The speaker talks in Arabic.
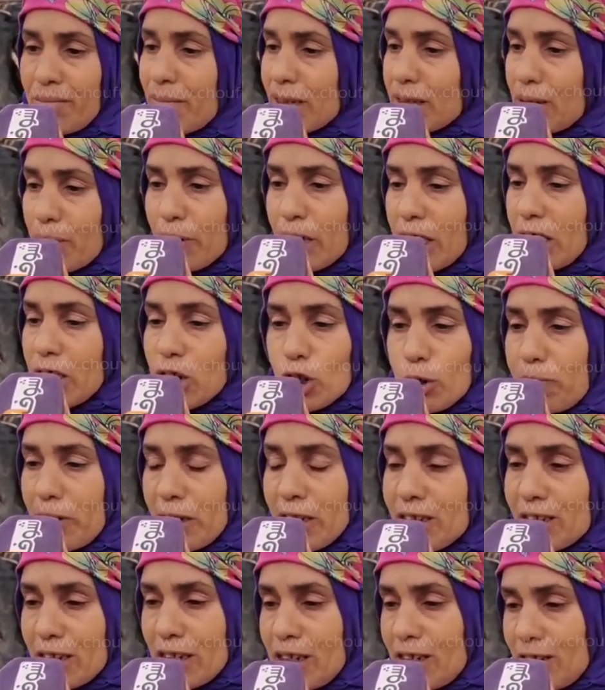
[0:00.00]
يعني
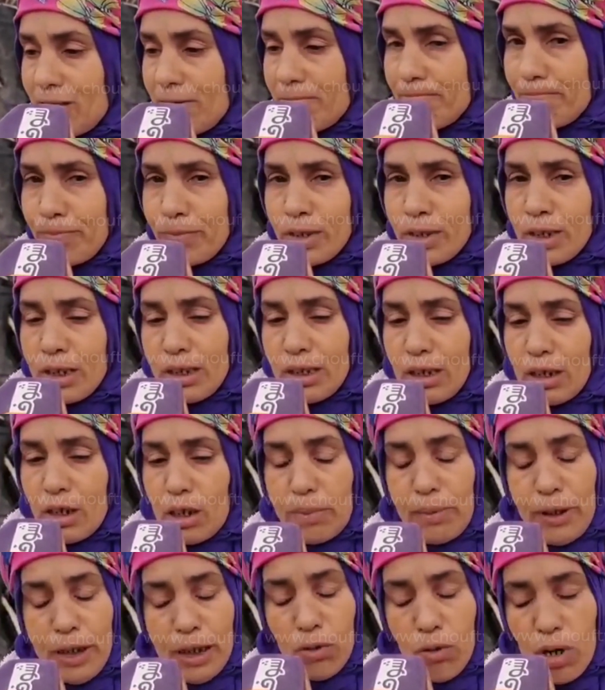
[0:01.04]
يعني 40 واحد اللي
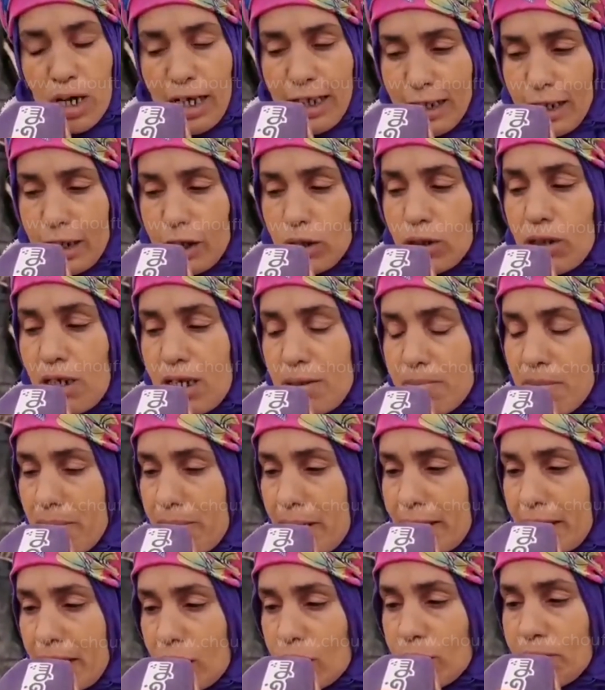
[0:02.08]
توفات 40 واحد اللي
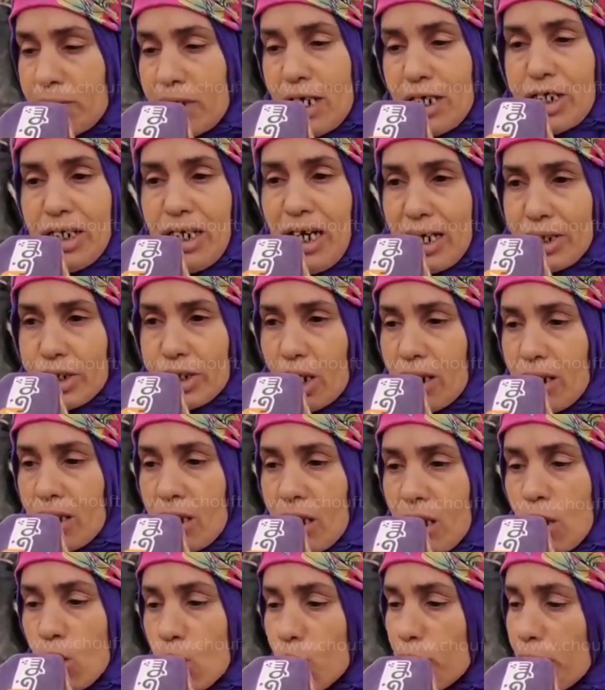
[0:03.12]
ما بيناش منها شي حاجه
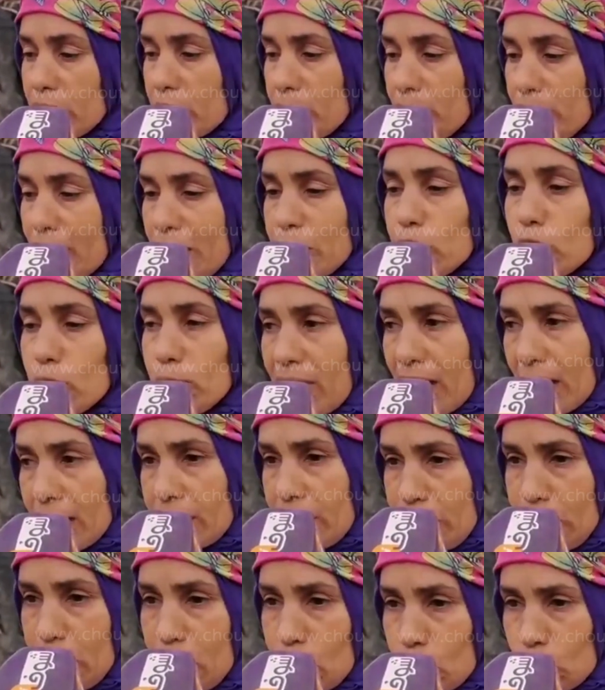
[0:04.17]
وما تمكنش
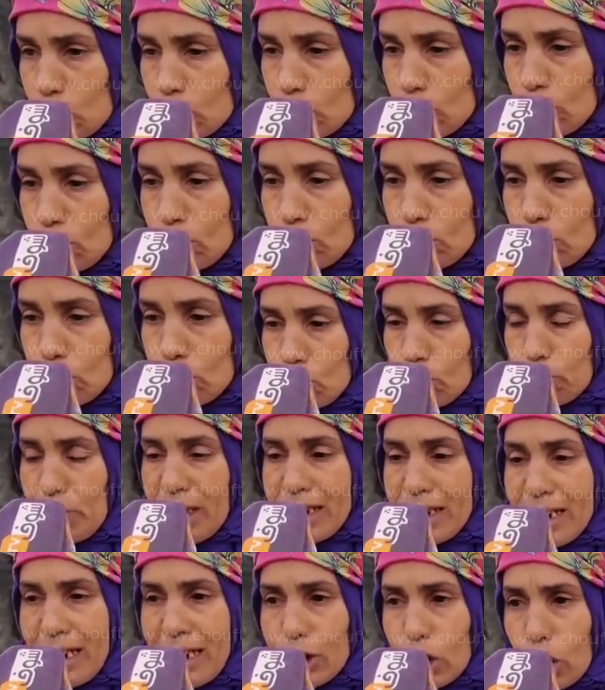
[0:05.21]
مراه تعيش
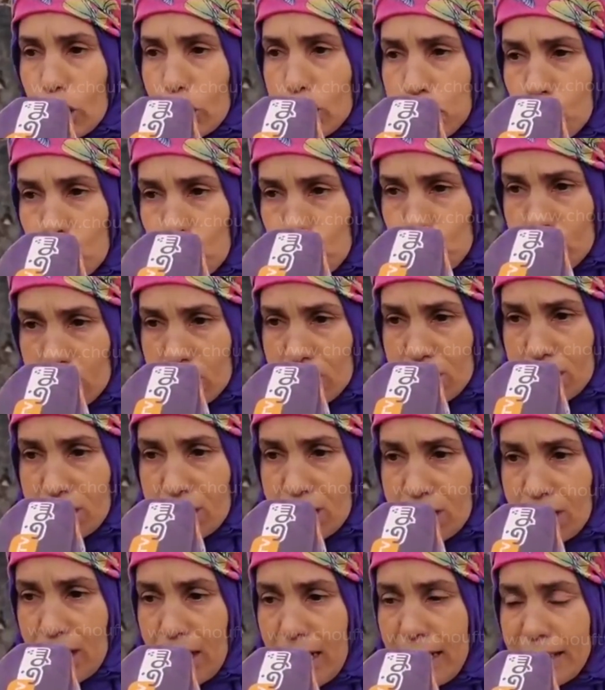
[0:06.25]
و40 راجل تموت
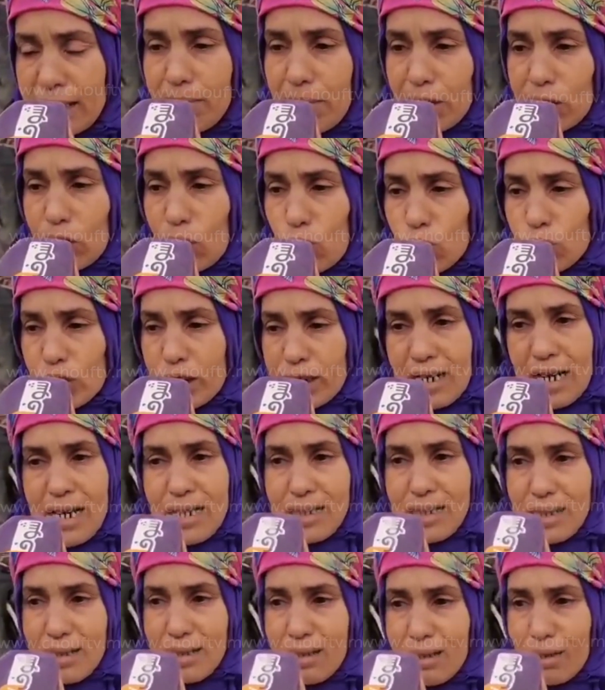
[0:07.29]
هذه ما تدخلش
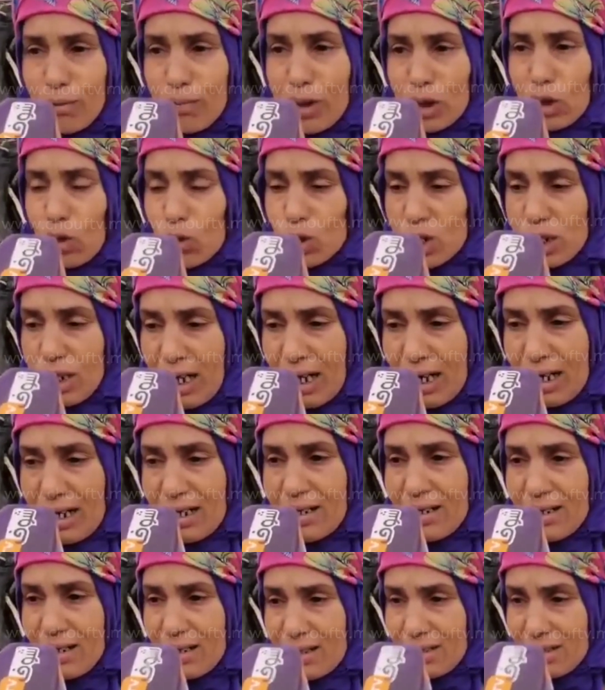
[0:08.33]
للراس وما تدخلش
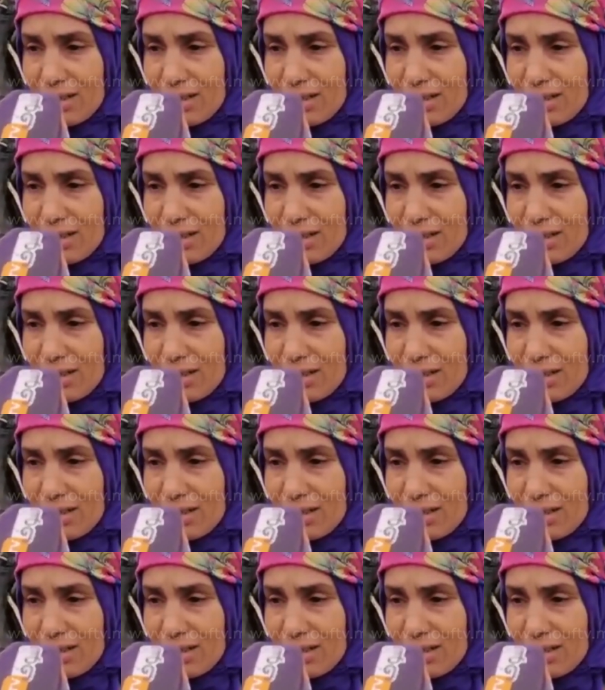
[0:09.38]
للعقل